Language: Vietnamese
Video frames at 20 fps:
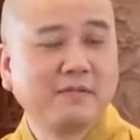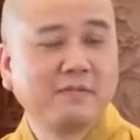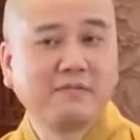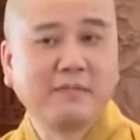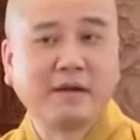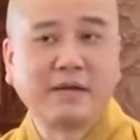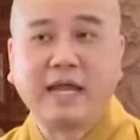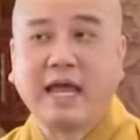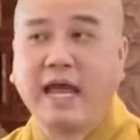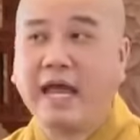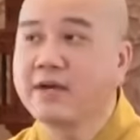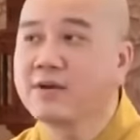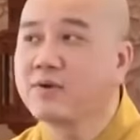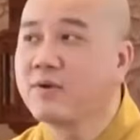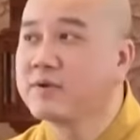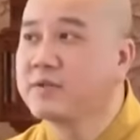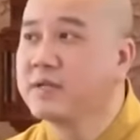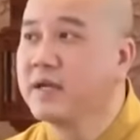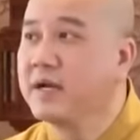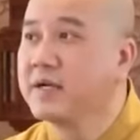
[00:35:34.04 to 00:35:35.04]
mà để
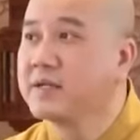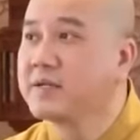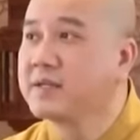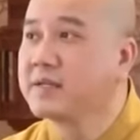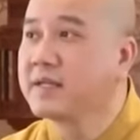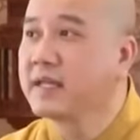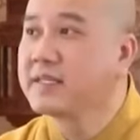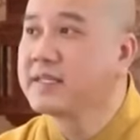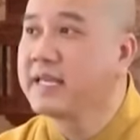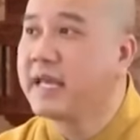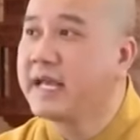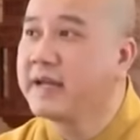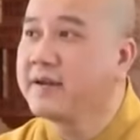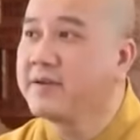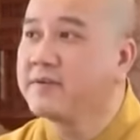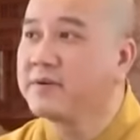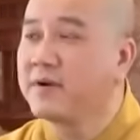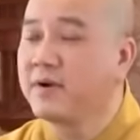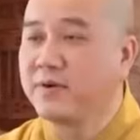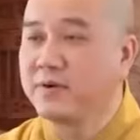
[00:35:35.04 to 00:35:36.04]
con dơi trên cái
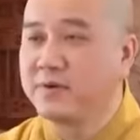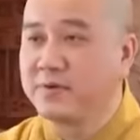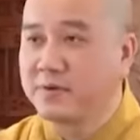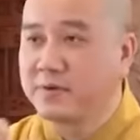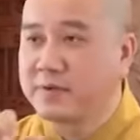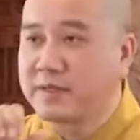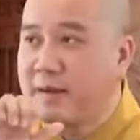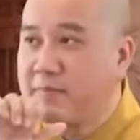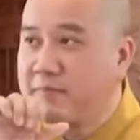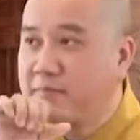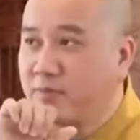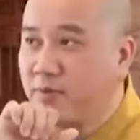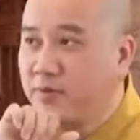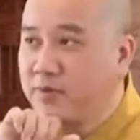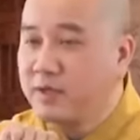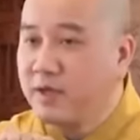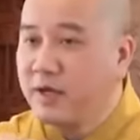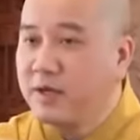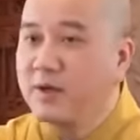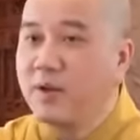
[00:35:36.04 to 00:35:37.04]
chén rồi rồi cầm
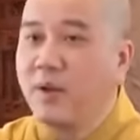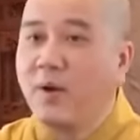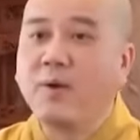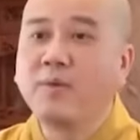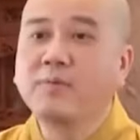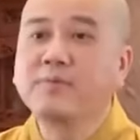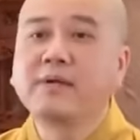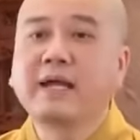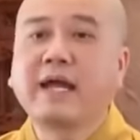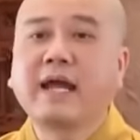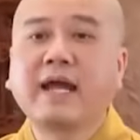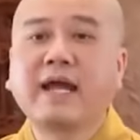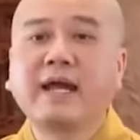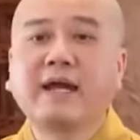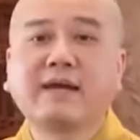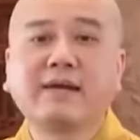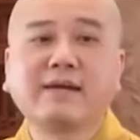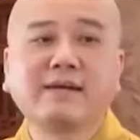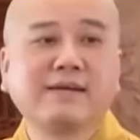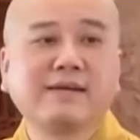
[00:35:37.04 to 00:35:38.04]
con dơi lột ra